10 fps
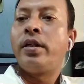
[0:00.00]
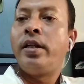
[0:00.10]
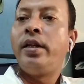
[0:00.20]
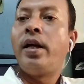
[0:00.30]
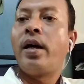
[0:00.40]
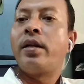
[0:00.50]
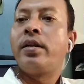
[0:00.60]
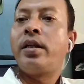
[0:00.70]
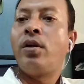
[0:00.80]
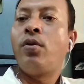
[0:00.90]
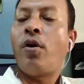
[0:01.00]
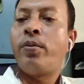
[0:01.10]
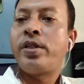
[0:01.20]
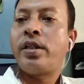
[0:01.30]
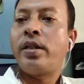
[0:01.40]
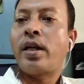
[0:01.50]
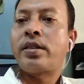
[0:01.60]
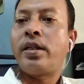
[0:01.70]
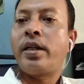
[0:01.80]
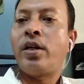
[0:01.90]
ক্লিনার কেউ অফিসে
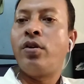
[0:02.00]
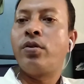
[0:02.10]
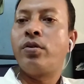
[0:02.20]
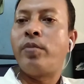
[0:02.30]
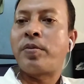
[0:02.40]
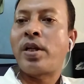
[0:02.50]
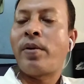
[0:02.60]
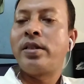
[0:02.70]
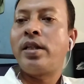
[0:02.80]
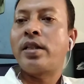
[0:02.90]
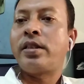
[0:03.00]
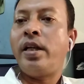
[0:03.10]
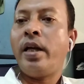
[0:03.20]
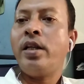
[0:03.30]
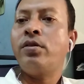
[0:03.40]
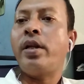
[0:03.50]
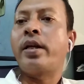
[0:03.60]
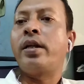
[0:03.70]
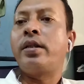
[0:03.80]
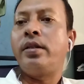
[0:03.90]
আছে কেউ ব্যবসা বাণিজ্যে আছে এক একজন
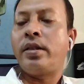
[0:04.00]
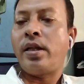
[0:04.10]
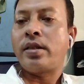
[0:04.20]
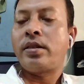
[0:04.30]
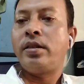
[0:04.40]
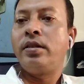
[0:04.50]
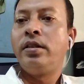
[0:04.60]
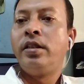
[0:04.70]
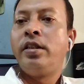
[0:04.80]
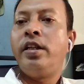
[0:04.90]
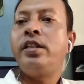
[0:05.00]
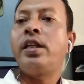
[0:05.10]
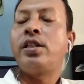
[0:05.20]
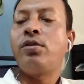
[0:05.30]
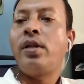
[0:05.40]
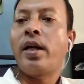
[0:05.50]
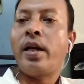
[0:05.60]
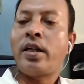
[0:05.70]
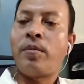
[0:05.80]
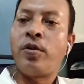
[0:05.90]
এক এক ইয়েতে আছে এই যে কিছুদিন আগে
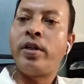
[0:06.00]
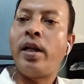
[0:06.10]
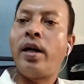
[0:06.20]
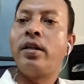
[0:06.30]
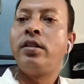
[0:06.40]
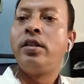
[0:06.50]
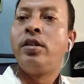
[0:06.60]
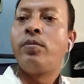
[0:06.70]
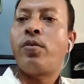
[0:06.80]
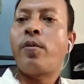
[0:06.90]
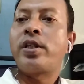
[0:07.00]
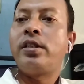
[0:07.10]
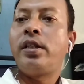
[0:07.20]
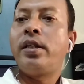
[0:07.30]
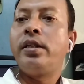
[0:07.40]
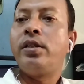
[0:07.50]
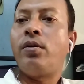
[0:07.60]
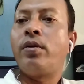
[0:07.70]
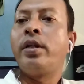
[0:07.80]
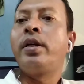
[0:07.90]
একটা মহিলা প্রবাসীদেরকে নিয়ে
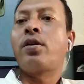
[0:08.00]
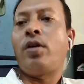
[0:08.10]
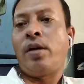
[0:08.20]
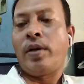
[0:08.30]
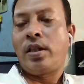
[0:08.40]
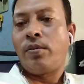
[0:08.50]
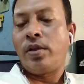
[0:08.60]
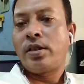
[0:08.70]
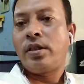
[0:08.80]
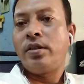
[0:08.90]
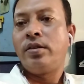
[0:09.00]
অনেক কথাবার্তা বলেছে